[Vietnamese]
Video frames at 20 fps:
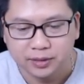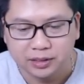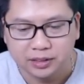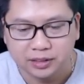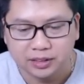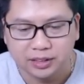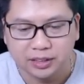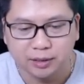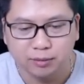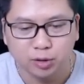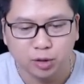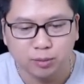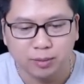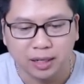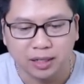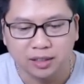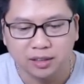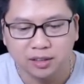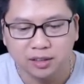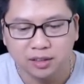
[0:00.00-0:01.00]
tím rồi bạn
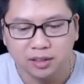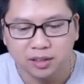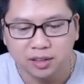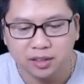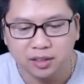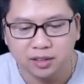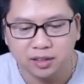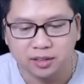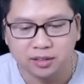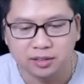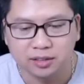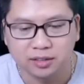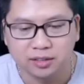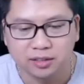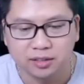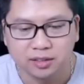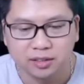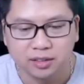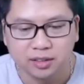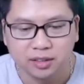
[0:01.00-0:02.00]
ơi
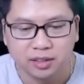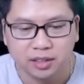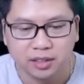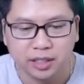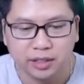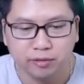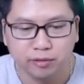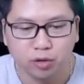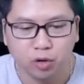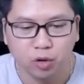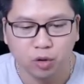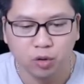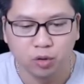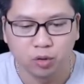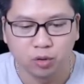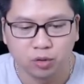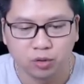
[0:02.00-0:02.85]
kinh vô